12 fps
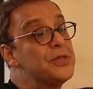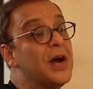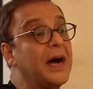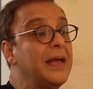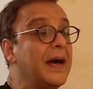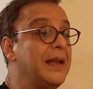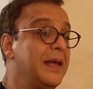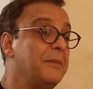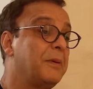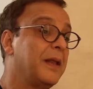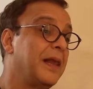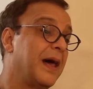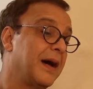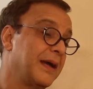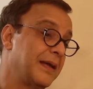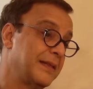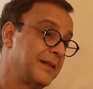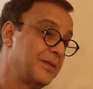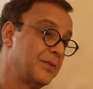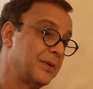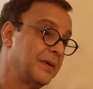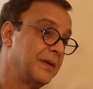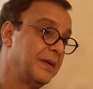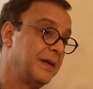छाया नहीं फल लागे अति
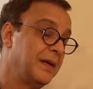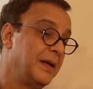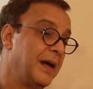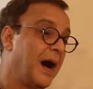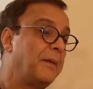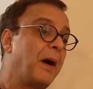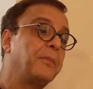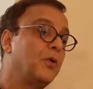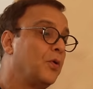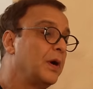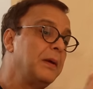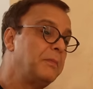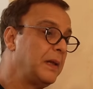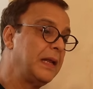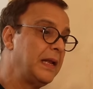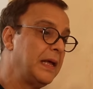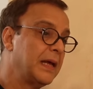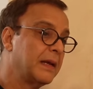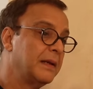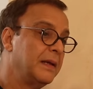दूर अब आप हो गए बिलियनियर